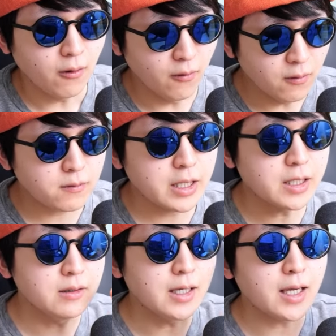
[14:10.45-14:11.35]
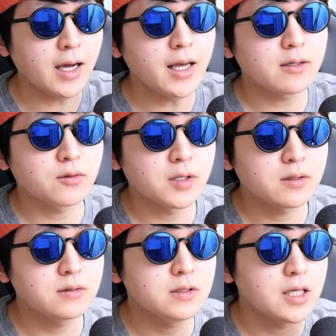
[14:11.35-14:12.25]
をできるだけ早く取り
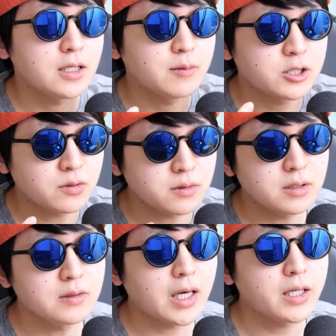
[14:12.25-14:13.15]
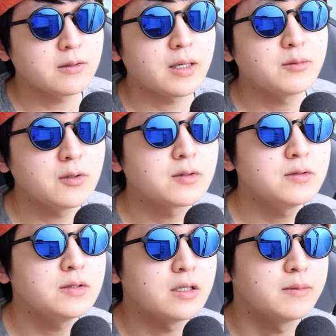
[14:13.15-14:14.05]
組んでいきましょうっていうカリキュラムを
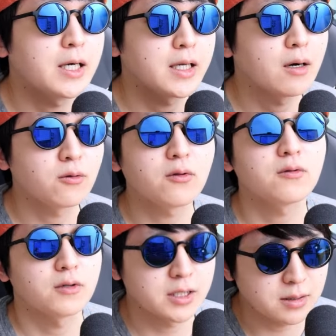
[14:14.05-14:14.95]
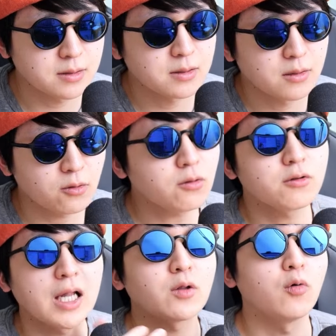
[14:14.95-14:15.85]
組んでる場合がほとんどですほとん
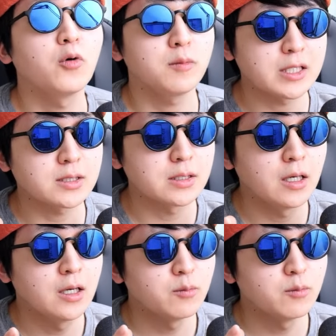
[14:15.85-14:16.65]
どだと思います。